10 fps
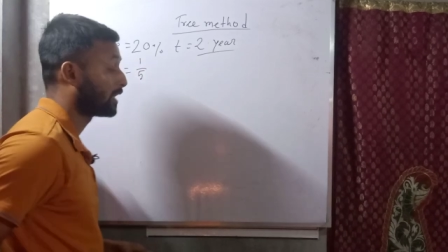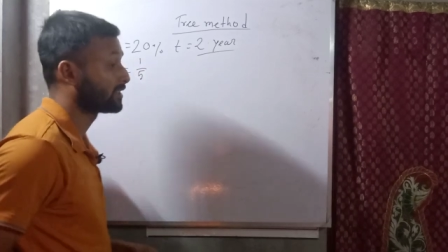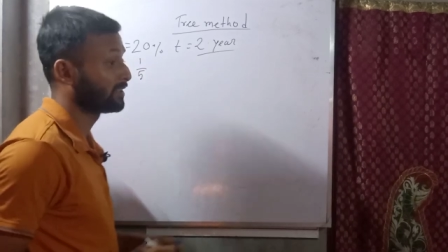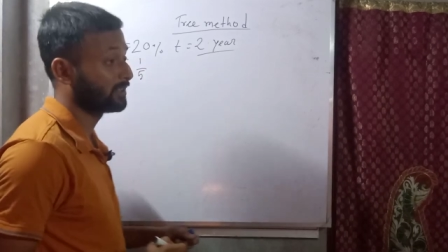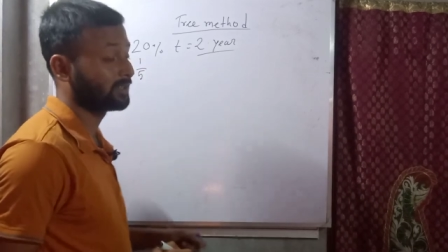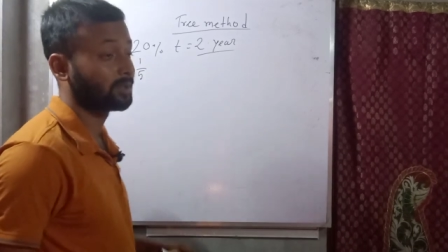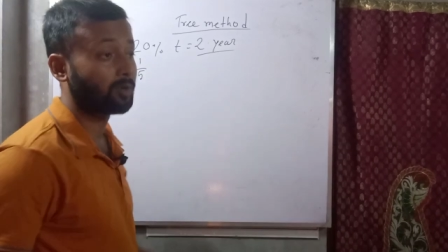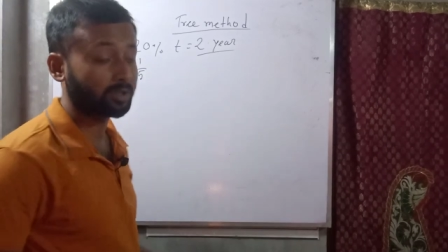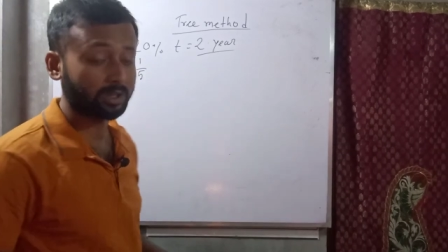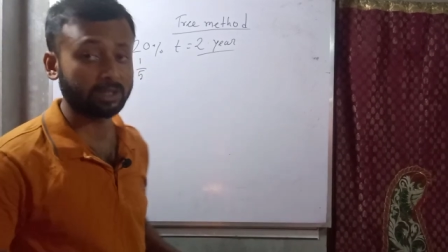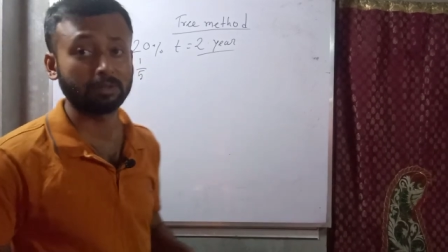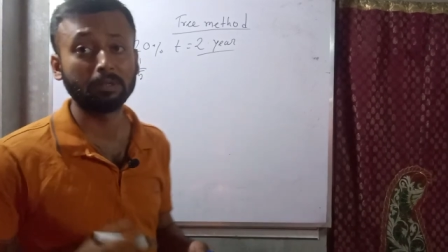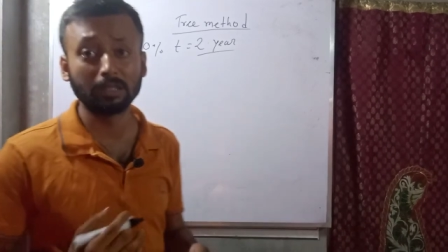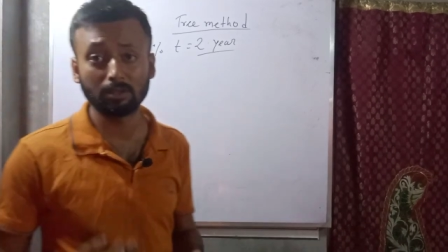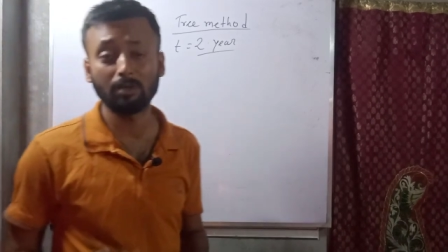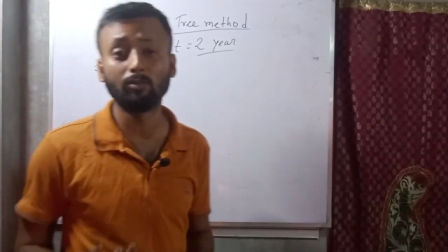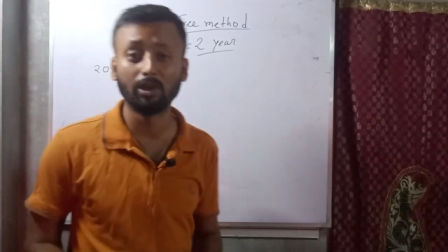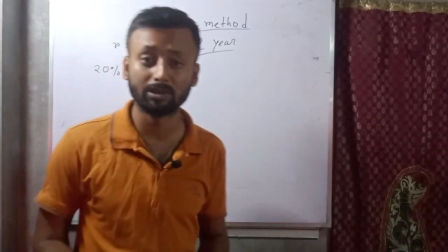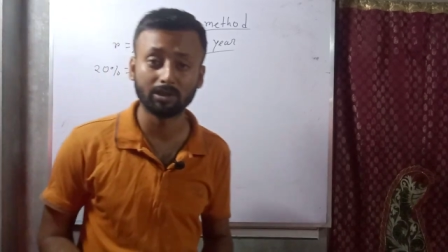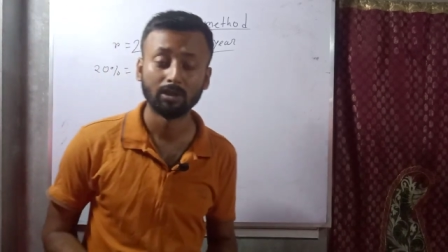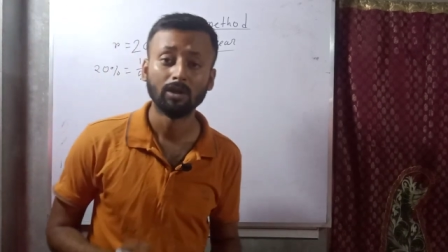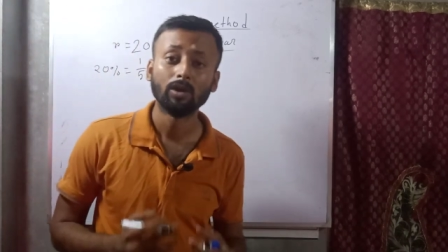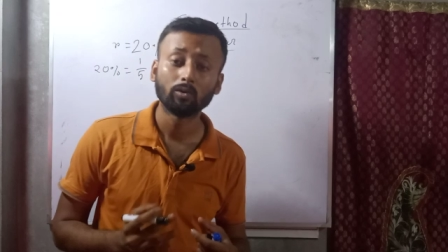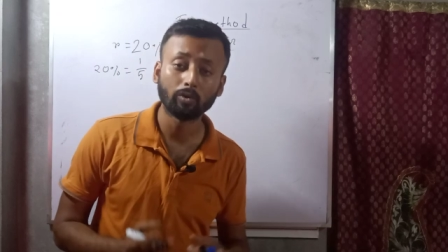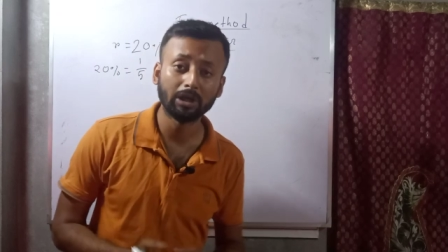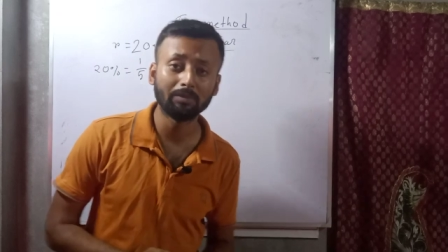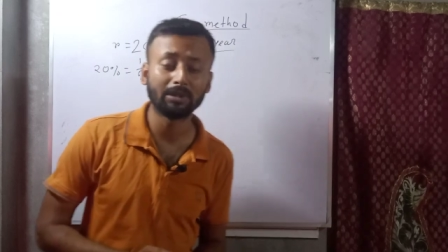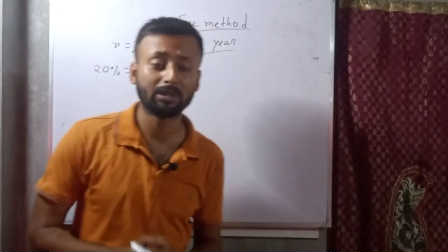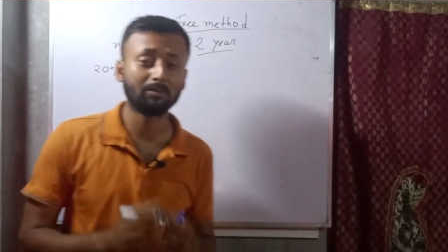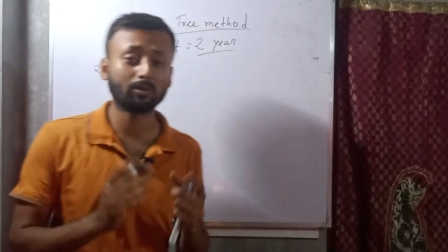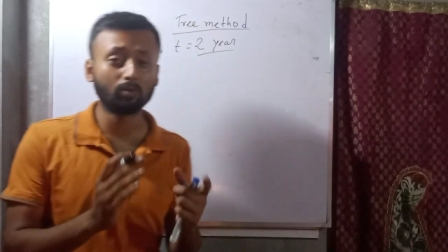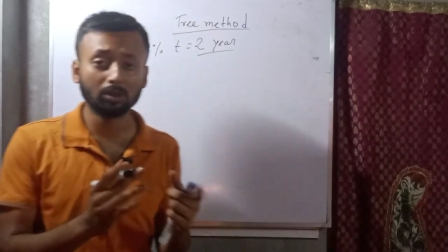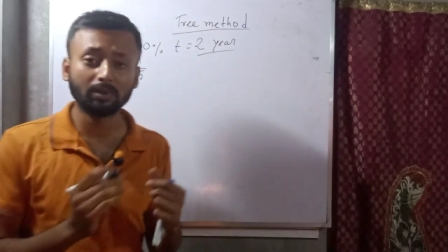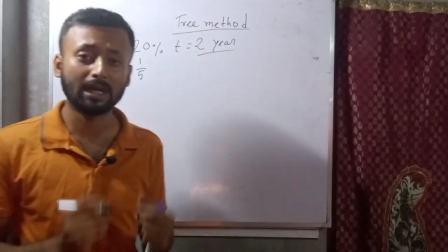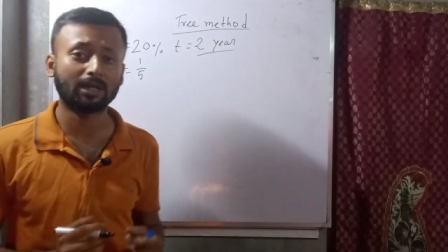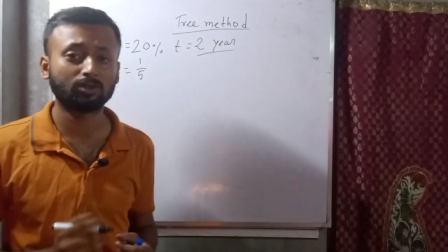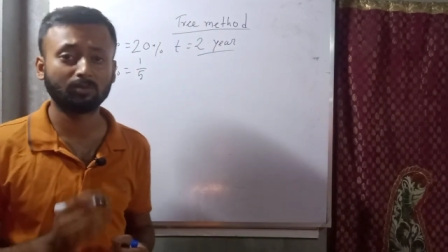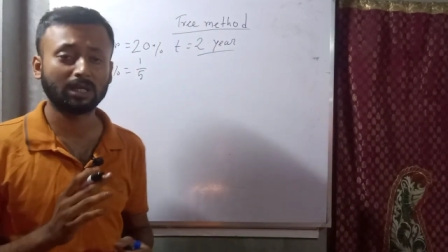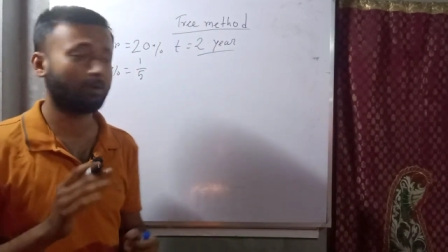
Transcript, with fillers: পার্সেন্টেজ থেকে ভগ্নাংশ কি লিখতে আমি বলেছি টোয়েন্টি পার্সেন্ট মানে কুড়ি বাই একশো মানে